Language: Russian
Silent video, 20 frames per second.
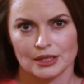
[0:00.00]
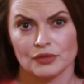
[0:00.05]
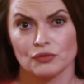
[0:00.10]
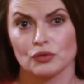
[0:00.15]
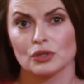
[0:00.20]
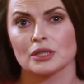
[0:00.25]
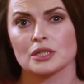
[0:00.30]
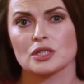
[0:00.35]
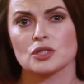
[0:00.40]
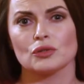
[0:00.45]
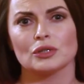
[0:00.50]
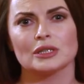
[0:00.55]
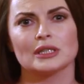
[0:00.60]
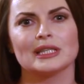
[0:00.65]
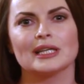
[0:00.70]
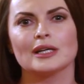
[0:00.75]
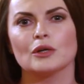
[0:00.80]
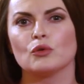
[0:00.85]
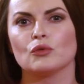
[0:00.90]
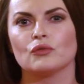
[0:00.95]
Его лицо
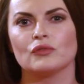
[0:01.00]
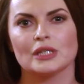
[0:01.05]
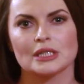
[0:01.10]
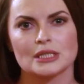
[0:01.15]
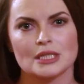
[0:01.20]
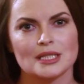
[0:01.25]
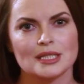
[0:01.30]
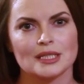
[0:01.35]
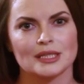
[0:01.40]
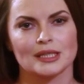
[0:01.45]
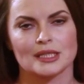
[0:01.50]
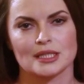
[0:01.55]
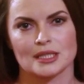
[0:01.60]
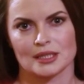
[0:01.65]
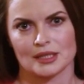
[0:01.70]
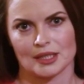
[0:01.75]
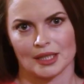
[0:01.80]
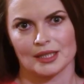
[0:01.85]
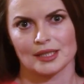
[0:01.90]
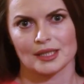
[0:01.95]
не увидите на
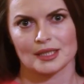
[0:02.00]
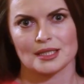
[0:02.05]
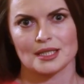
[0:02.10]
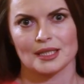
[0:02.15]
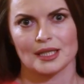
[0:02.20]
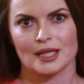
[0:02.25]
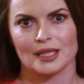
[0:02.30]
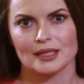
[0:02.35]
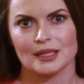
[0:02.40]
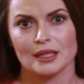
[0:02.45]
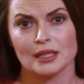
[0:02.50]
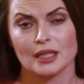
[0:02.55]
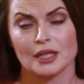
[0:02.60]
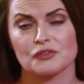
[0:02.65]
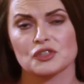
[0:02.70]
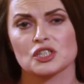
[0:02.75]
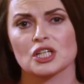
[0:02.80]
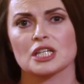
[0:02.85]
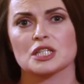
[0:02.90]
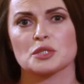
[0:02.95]
центральных телеканалах
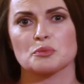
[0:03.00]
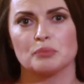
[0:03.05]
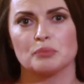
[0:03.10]
в час